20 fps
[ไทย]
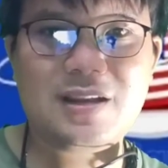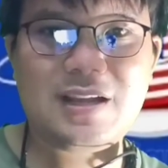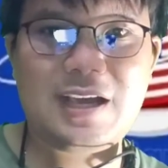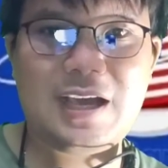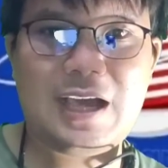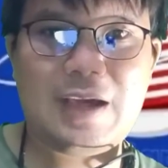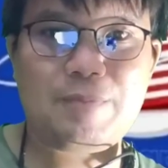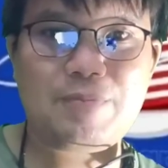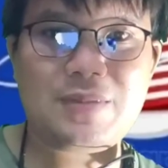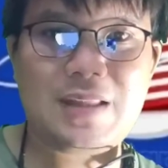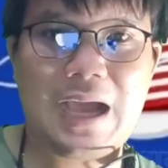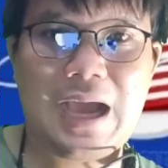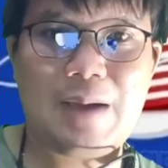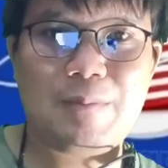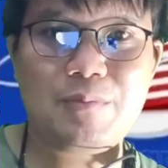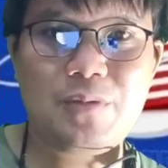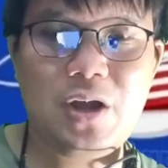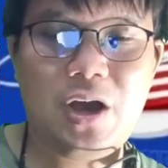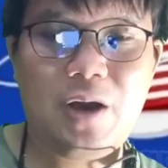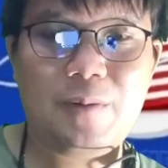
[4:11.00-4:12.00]
นะครับตา
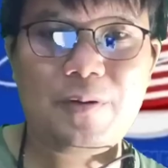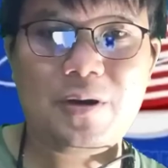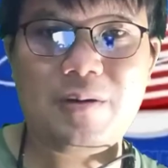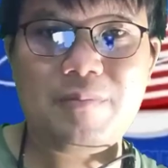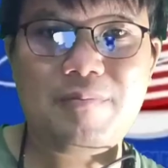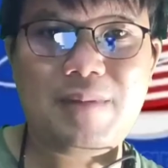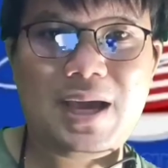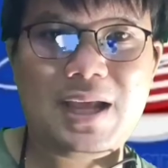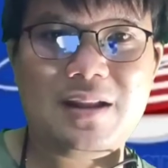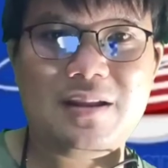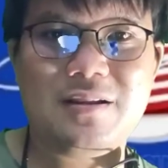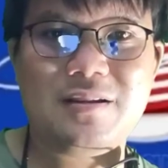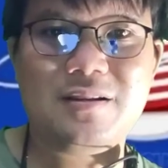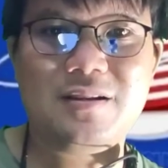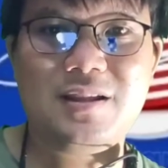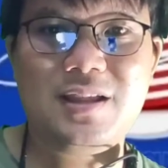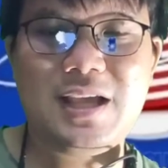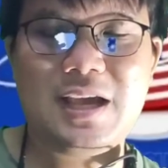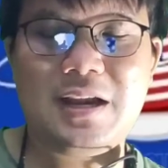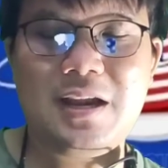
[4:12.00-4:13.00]
มรอบของมัน
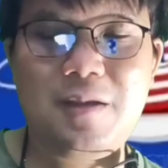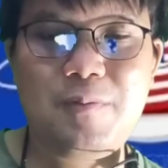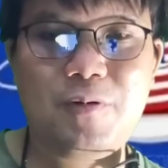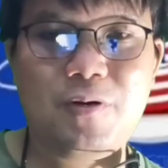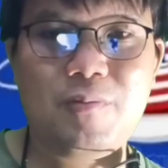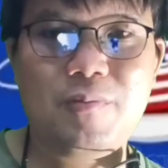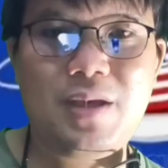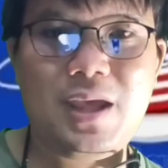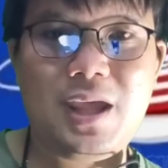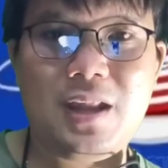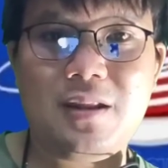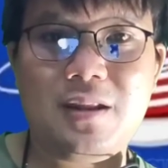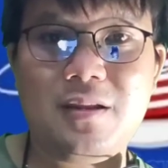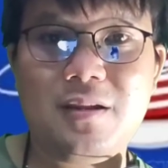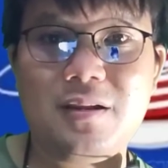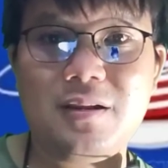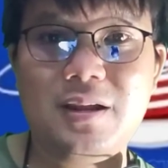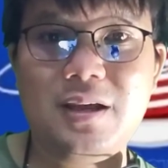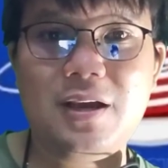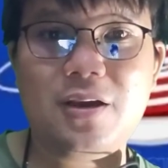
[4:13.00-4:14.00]
อย่างที่ผมเห็น
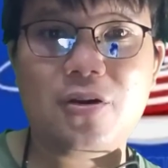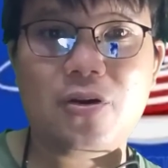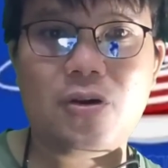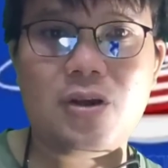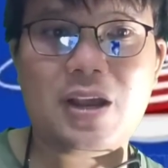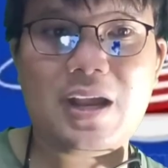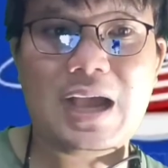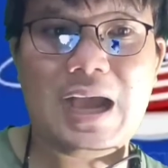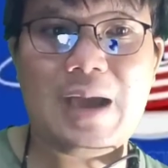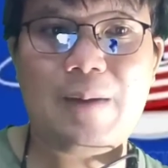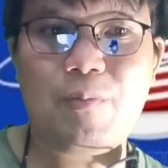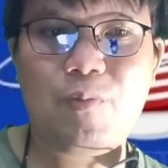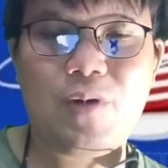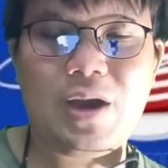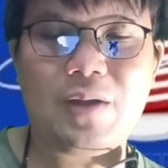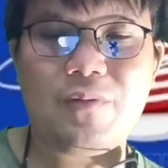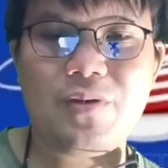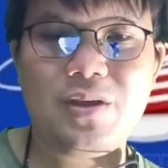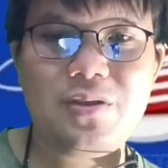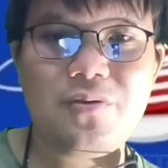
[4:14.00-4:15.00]
เรื่องของกราฟ
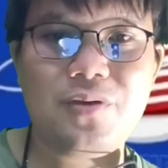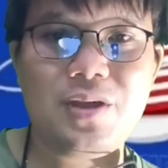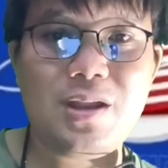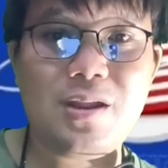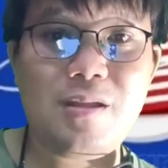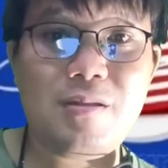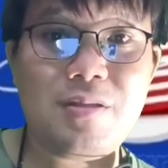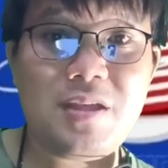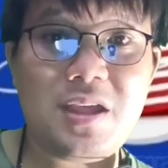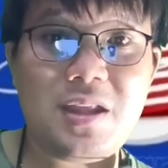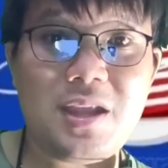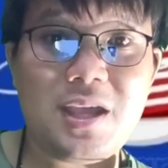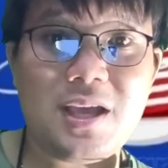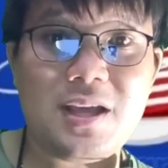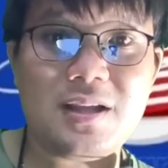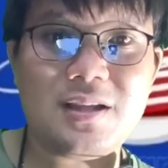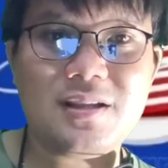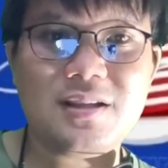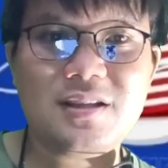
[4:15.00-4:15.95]
วันว่า USTC เนี่ย